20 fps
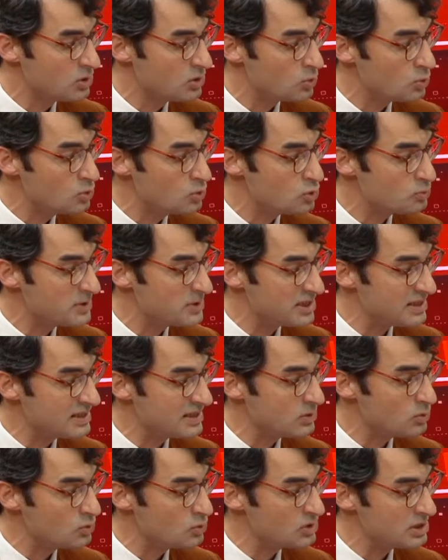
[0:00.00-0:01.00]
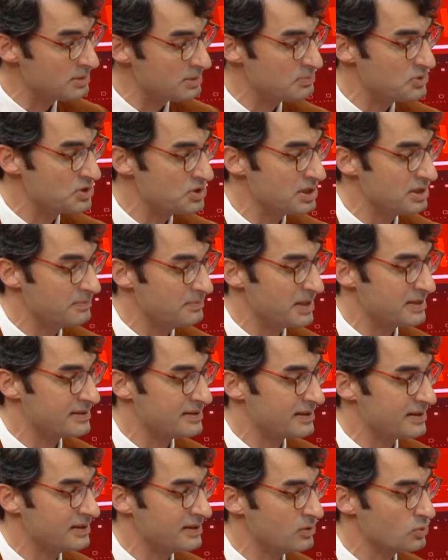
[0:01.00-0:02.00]
3277
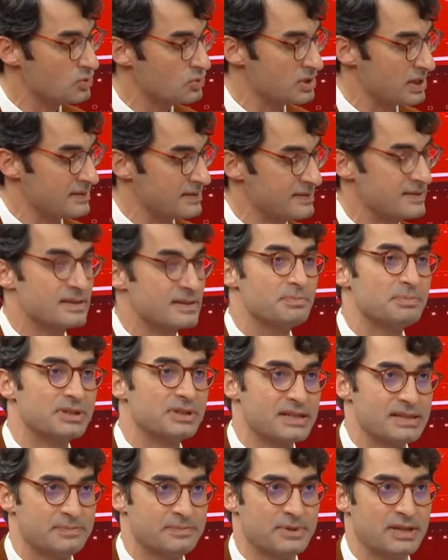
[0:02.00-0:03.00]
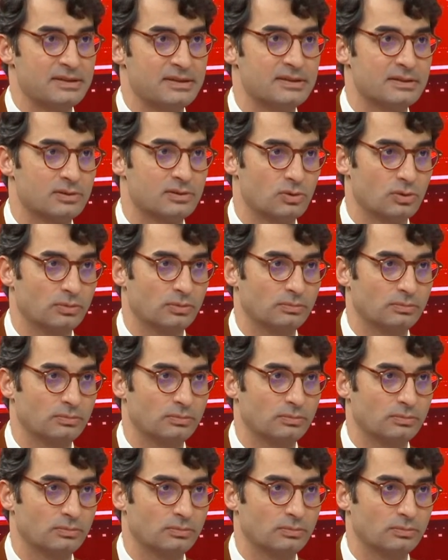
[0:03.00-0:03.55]
metrekare ruhsatsız yapı tespit ettik diyor.